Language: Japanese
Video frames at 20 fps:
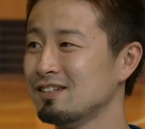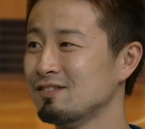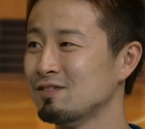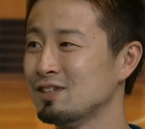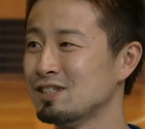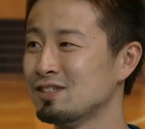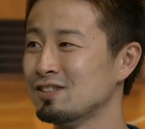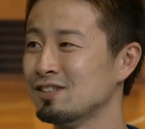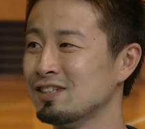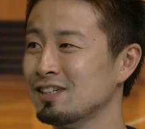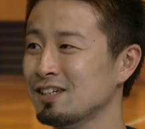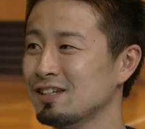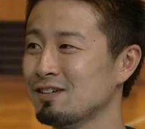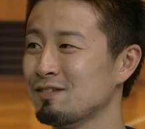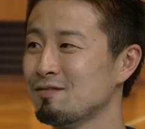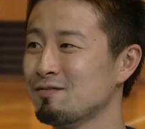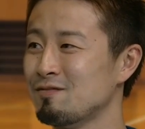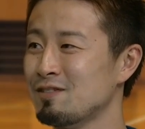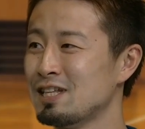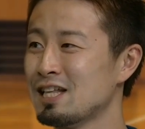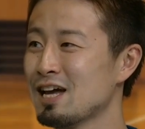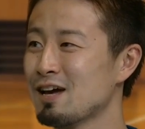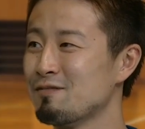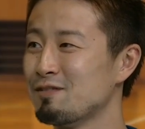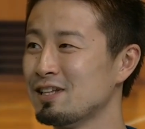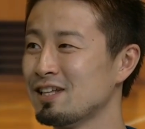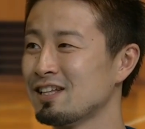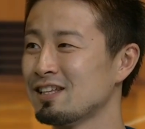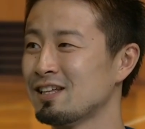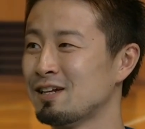ね、別に、みんながみ
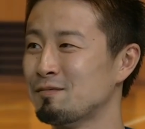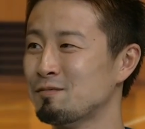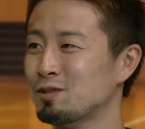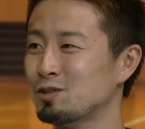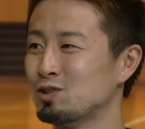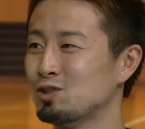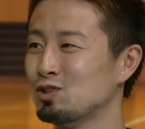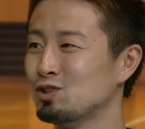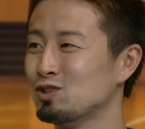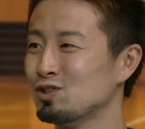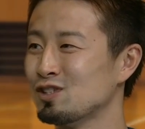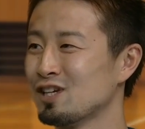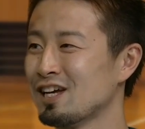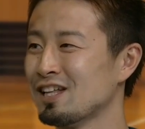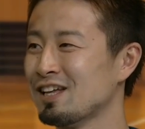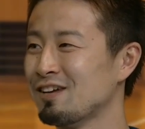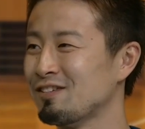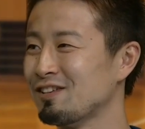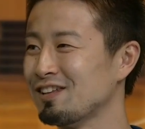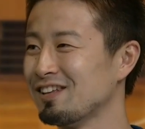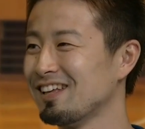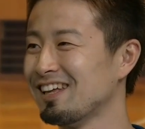んなだったらもうシュッシュつかない